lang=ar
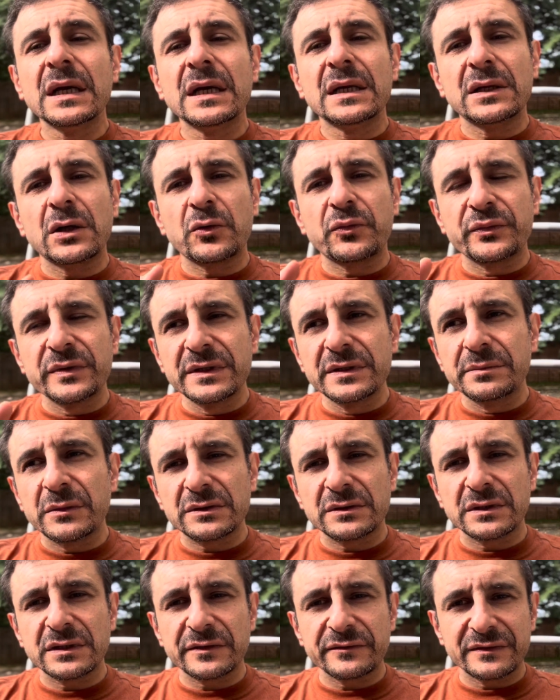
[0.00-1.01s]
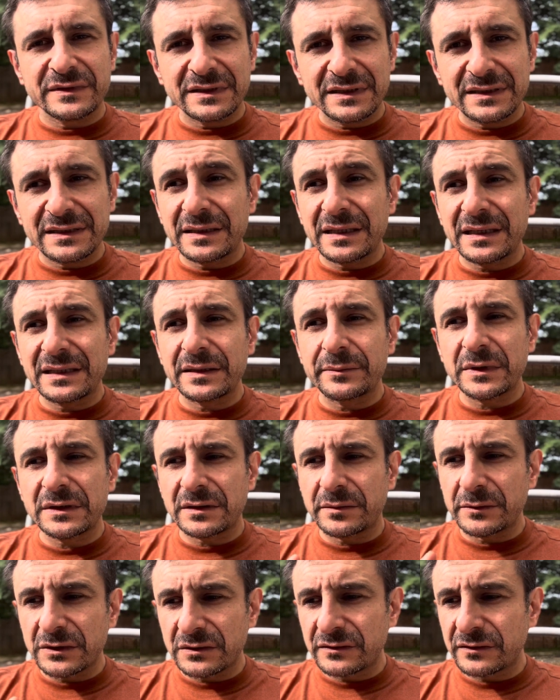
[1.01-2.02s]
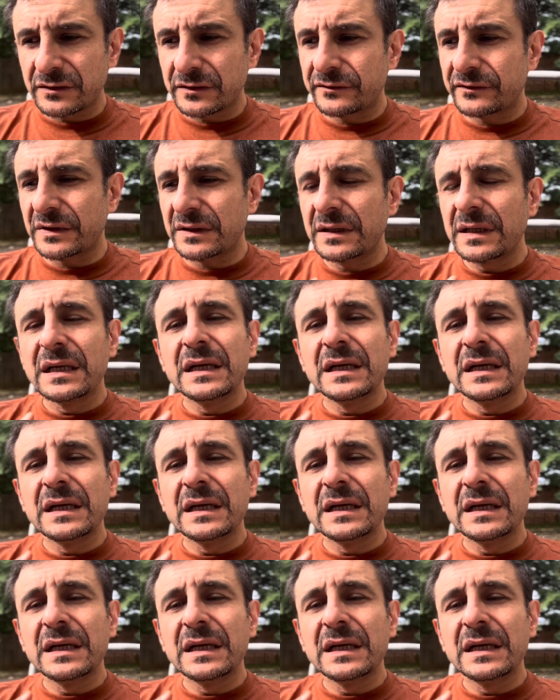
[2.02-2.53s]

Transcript: لو في مصاريف زياده احنا مثلا بنصرفها